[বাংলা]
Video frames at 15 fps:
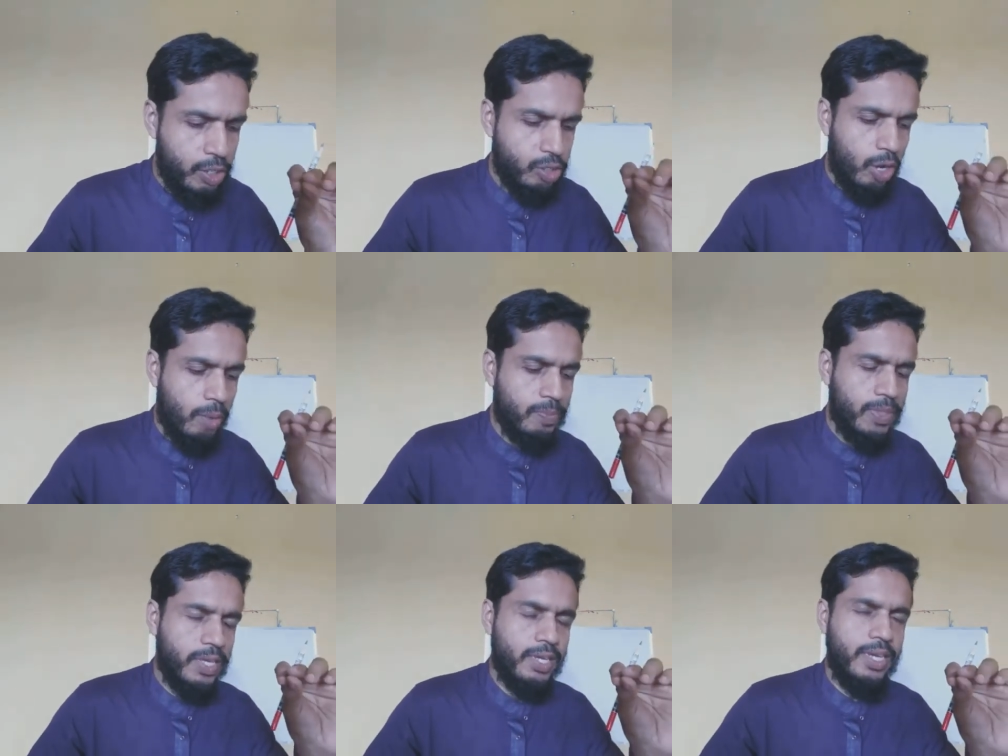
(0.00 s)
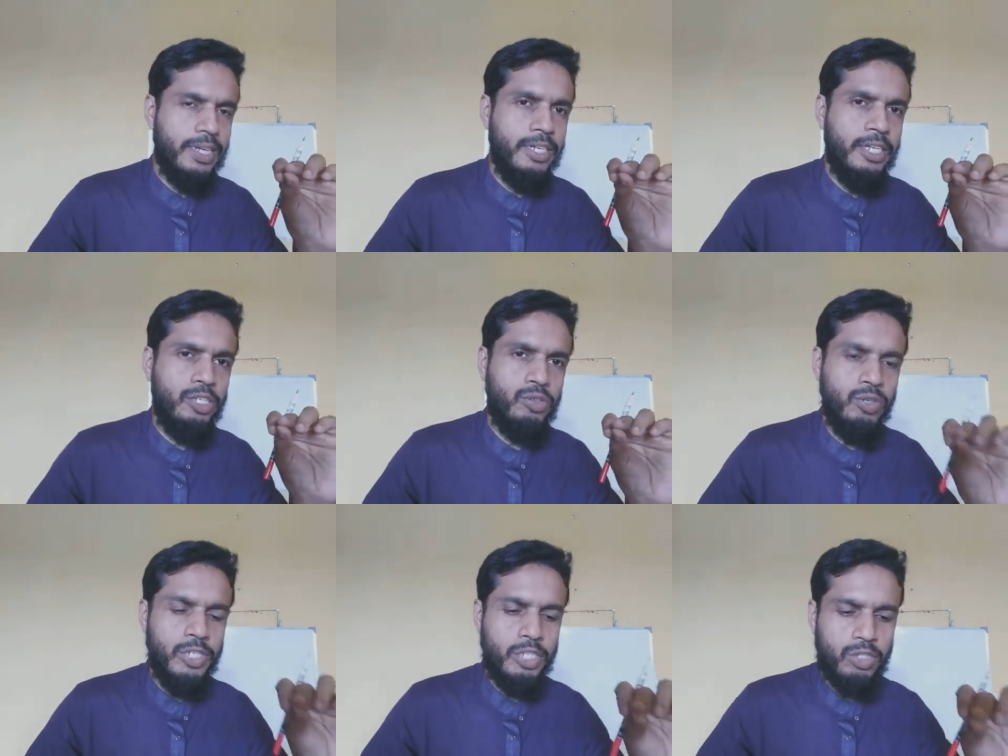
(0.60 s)
সব থেকে
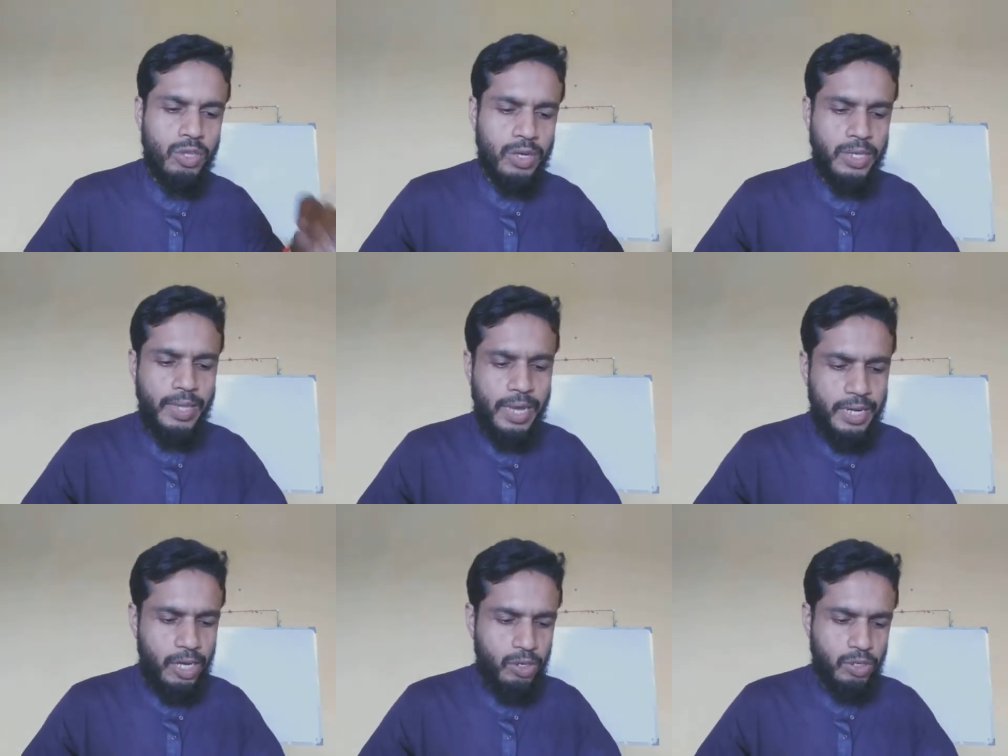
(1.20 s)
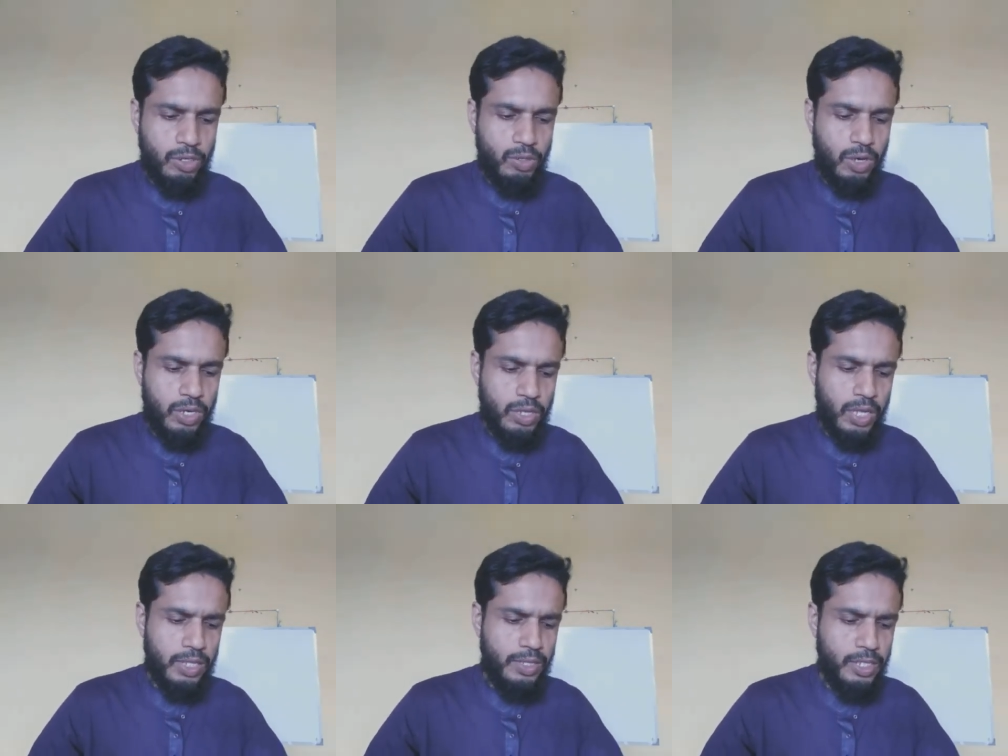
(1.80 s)
নিচু স্তরে দেখা হতো
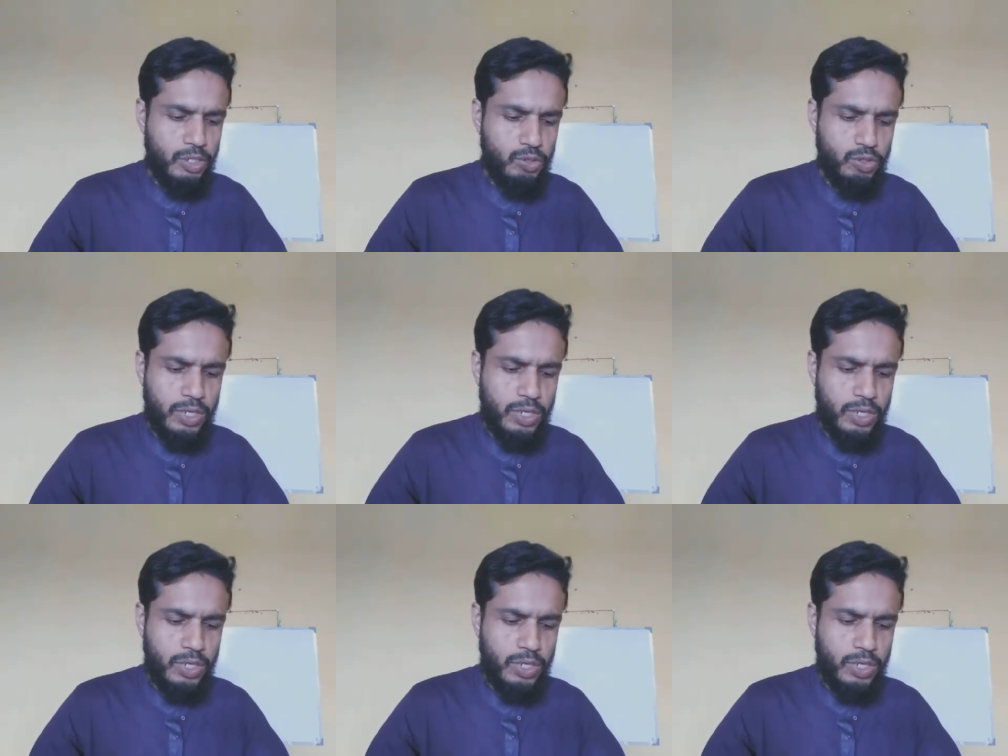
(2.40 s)
অর্থাৎ নিচু